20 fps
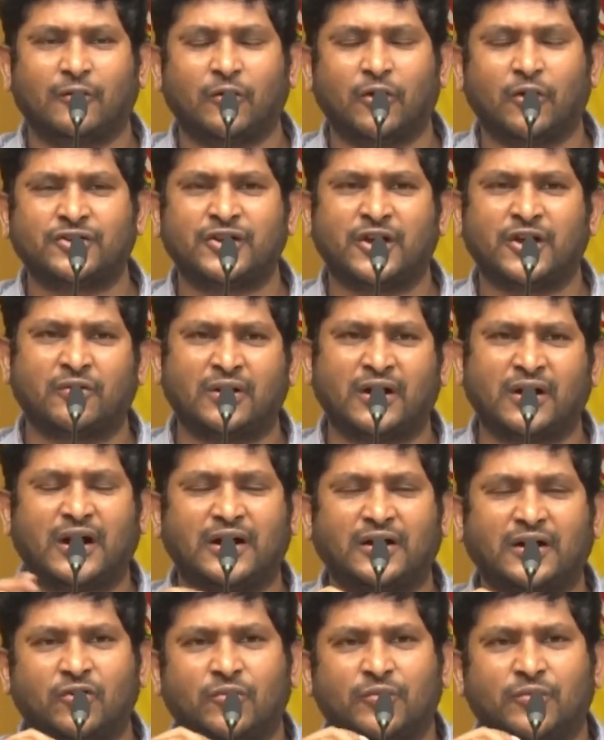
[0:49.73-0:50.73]
క్లోజ్ చేయకుండా
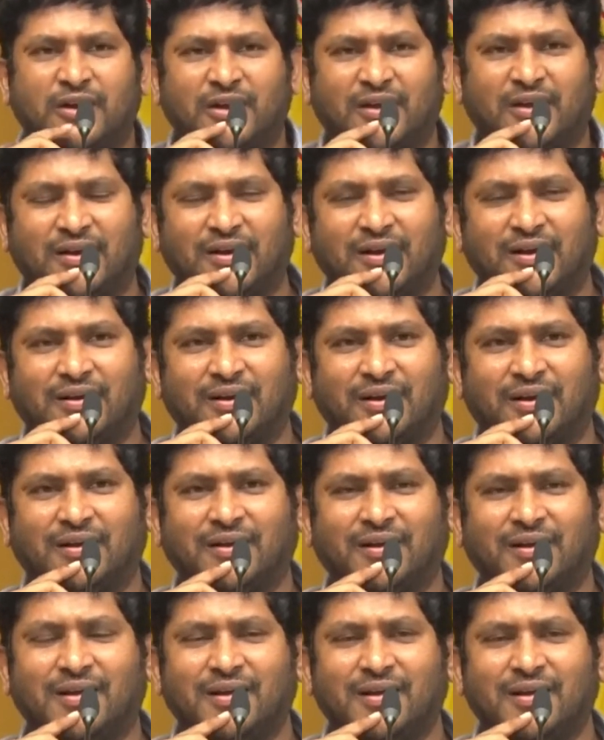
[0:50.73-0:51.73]
కంటిన్యూ మీటింగ్
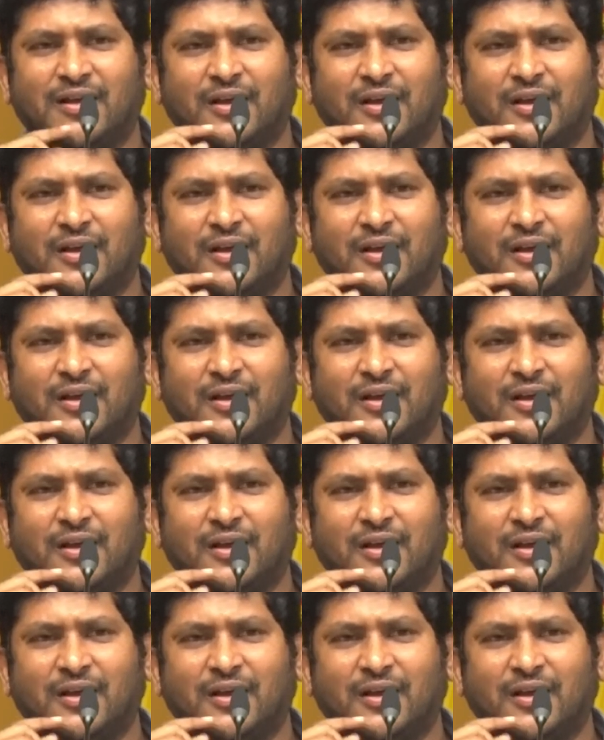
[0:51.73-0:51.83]
అంటే